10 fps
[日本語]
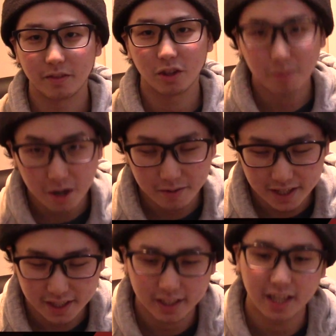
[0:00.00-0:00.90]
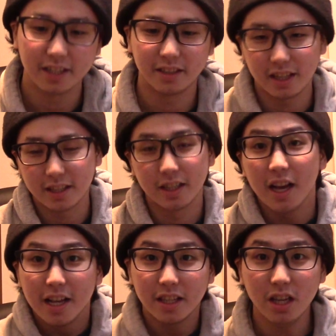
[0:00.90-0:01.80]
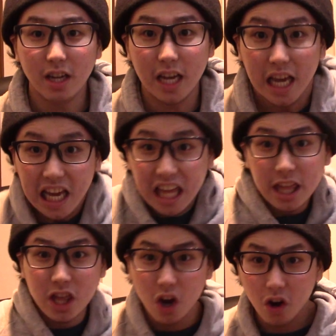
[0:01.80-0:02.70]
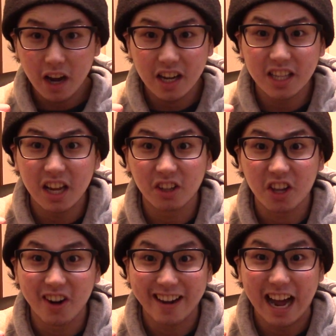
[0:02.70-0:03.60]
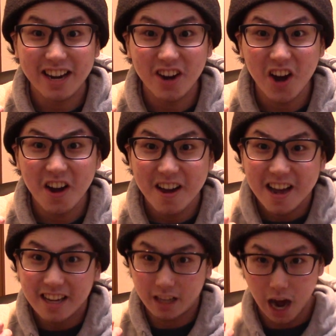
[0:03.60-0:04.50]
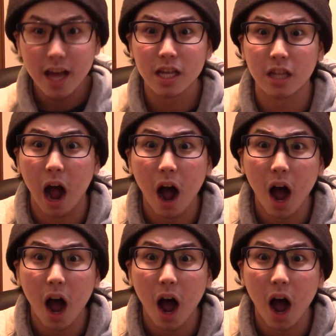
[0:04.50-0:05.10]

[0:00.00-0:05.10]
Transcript: どうも、マさタイです。ついに、小学生の時の借りを返した